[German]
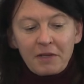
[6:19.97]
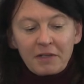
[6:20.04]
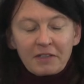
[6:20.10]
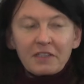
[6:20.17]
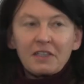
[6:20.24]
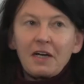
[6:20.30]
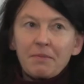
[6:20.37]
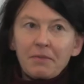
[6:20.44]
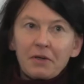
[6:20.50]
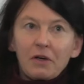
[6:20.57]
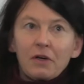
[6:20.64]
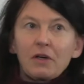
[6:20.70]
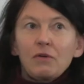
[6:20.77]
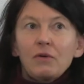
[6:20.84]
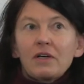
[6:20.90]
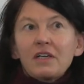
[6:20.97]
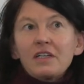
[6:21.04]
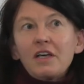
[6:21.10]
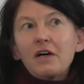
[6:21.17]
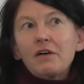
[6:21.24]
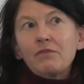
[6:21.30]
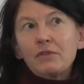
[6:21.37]
Dann kann man nachher schauen,
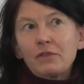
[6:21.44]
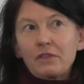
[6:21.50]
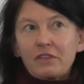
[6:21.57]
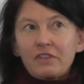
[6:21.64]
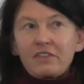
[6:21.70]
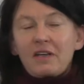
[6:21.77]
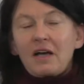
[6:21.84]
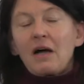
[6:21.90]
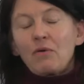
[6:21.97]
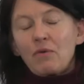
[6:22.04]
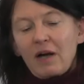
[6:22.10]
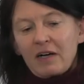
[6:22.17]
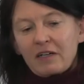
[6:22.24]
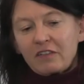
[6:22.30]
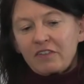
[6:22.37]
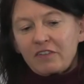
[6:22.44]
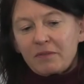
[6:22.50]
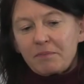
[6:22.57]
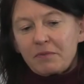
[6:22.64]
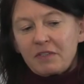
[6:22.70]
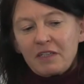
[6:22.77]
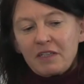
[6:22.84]
ja, wird das auch
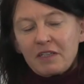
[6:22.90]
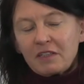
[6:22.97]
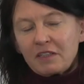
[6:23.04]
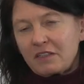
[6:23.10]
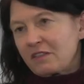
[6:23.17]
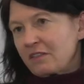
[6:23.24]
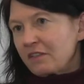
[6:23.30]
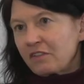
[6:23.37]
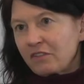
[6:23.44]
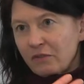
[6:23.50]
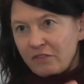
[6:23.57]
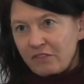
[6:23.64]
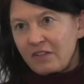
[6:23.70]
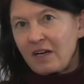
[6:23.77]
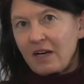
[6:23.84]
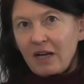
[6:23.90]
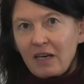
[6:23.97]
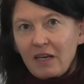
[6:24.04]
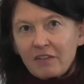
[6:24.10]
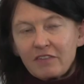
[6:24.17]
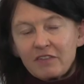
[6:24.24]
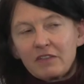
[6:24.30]
akzeptiert
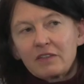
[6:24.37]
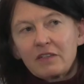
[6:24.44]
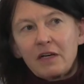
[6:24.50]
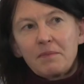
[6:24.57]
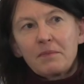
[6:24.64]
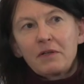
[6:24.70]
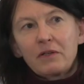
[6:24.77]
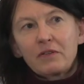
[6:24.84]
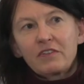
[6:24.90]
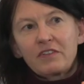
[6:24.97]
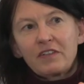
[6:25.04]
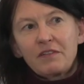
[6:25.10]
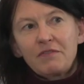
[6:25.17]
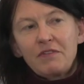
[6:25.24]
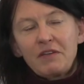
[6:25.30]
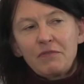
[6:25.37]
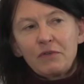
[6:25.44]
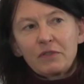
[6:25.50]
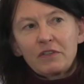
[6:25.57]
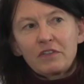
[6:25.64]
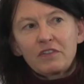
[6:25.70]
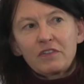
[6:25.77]
sozial? Also da kann man auch sehen, wie
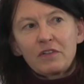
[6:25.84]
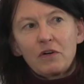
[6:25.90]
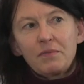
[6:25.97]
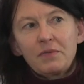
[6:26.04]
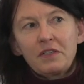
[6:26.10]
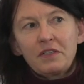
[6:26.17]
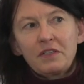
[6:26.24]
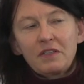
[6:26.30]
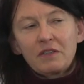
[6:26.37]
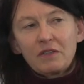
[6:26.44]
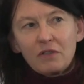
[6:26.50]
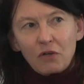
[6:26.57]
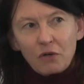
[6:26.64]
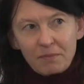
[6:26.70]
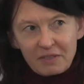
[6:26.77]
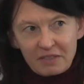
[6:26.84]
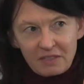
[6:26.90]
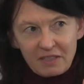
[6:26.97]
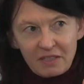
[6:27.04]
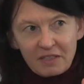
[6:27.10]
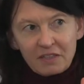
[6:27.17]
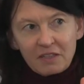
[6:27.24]
wird das
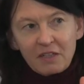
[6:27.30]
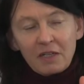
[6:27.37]
kommentiert.